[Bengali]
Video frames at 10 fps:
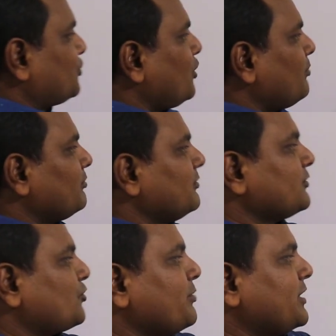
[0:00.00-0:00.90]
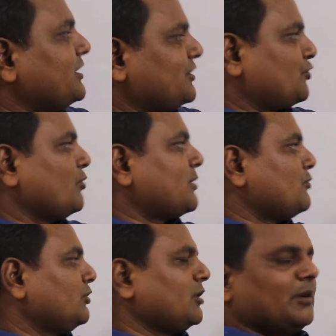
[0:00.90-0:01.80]
শ্রম শ্রমের ইংলিশকে শ্রম আর
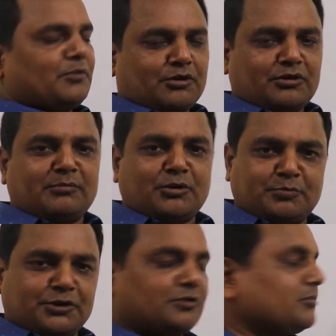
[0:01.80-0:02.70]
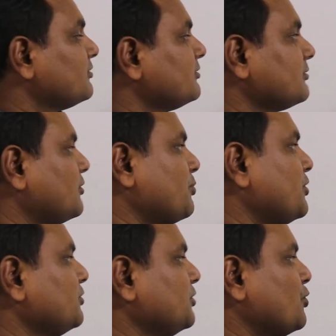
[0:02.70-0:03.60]
মূলধন ব্যবহার করে আমরা উৎপাদন করব
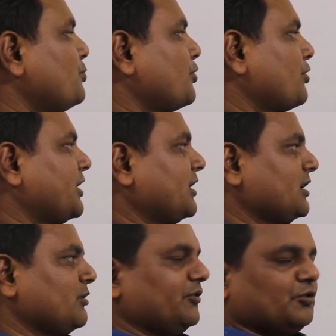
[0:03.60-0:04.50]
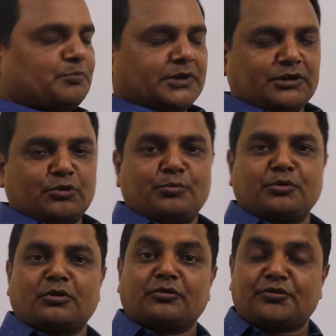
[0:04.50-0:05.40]
দুইটা উপকরণ এখানে নেওয়া হয়েছে উৎপাদনের
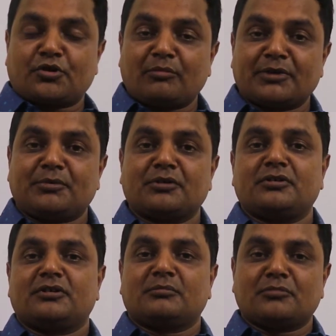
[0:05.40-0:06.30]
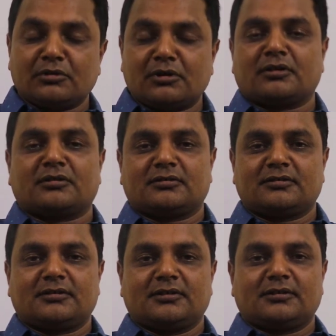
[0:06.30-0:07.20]
উপকরণ শ্রম এবং মূলধন
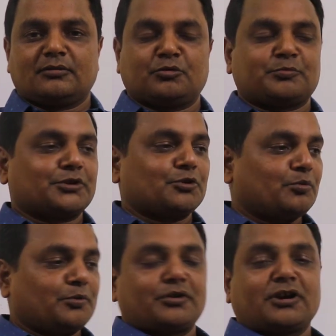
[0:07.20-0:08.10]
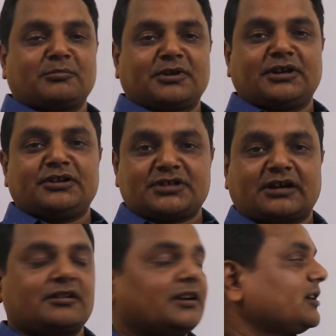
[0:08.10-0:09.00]
উৎপাদনের উপকরণ আমরা জানি
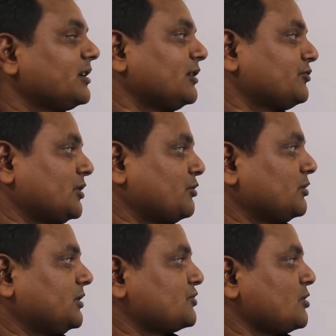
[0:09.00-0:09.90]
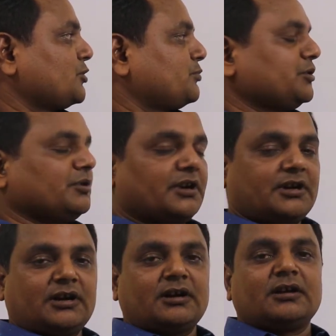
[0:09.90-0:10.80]
চারটা এখানে আলোচনা করতে সম উৎপাদন
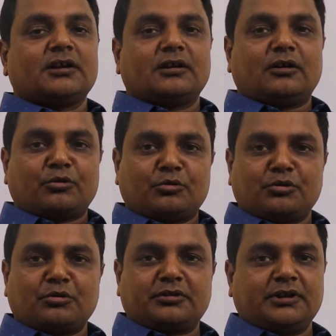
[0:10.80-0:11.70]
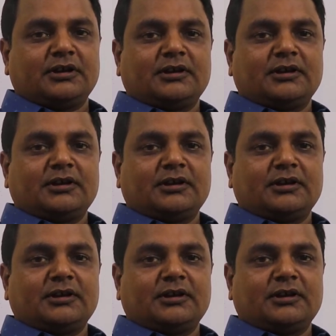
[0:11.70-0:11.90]
রেখা অঙ্কন করতে